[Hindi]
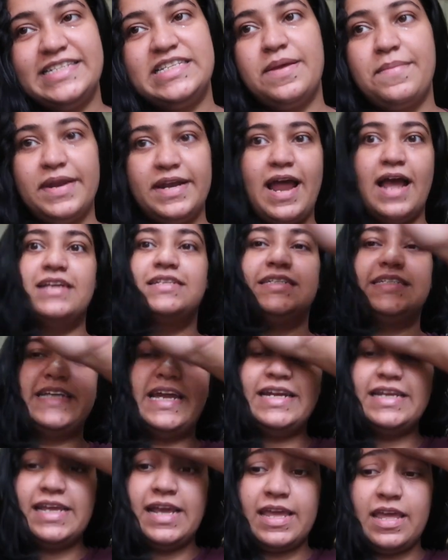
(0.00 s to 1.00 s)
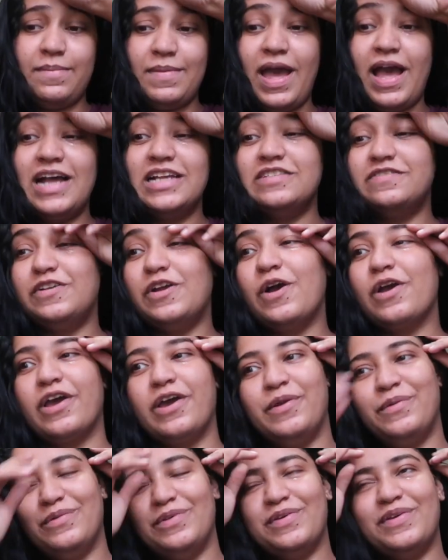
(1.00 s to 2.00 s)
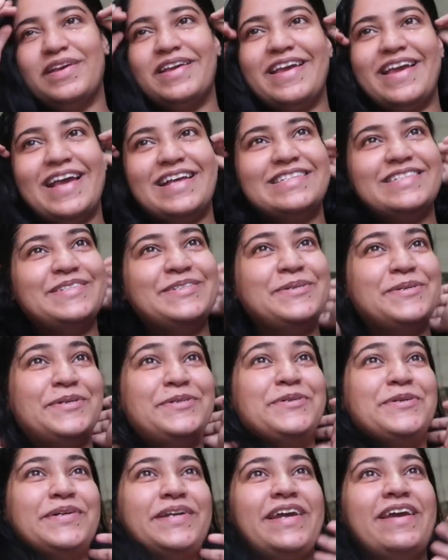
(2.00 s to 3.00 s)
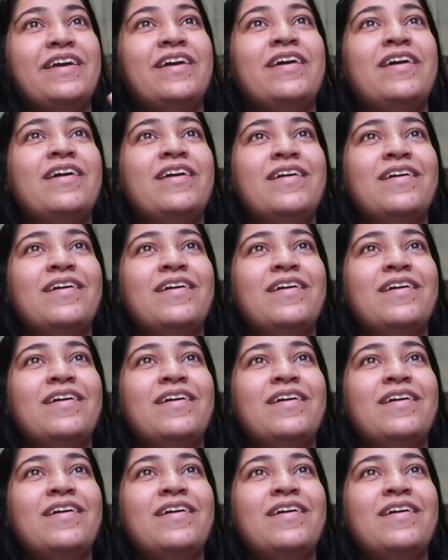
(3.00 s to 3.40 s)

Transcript: इसलिए मैंने आज डिसाइड किया कि मैं आज ब्लॉग करूँगी क्योंकि ऐसे छोटे छोटे